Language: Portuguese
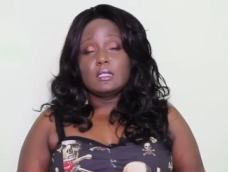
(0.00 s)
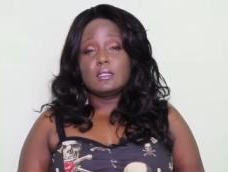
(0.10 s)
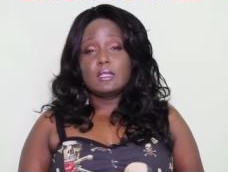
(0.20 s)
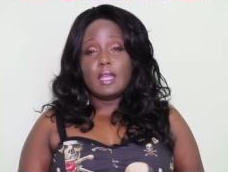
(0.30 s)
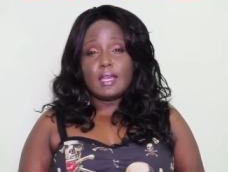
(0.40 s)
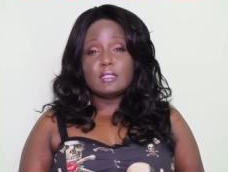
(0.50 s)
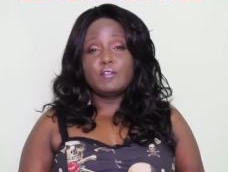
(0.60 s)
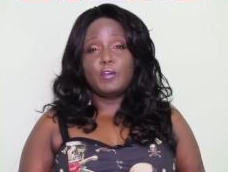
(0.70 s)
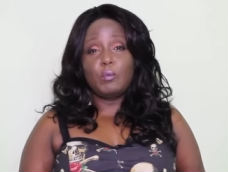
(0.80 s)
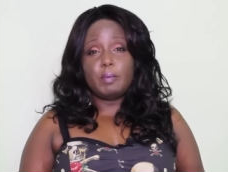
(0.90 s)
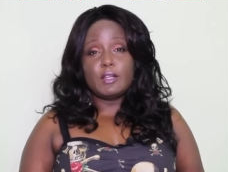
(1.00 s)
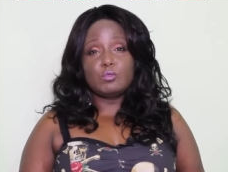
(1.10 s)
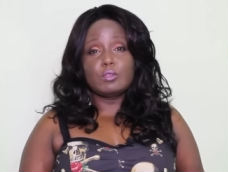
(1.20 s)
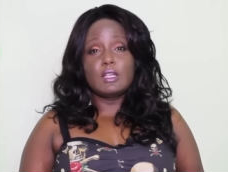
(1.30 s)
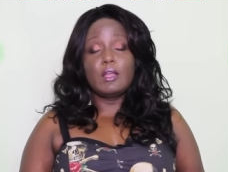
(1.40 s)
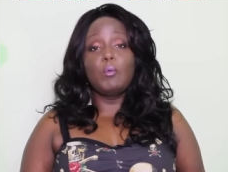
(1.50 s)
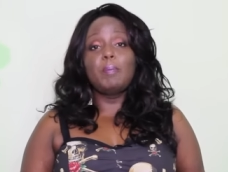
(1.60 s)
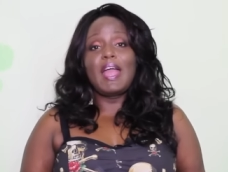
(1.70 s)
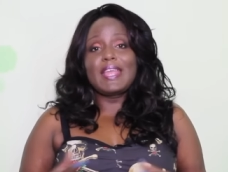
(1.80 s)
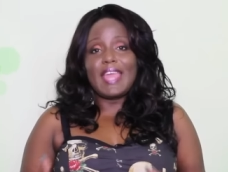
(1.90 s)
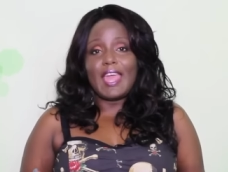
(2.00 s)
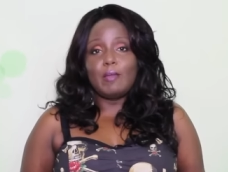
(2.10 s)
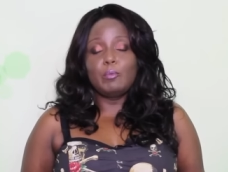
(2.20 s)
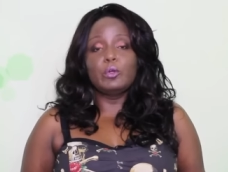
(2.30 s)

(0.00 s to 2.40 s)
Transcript: Se esse foi o preço que eu paguei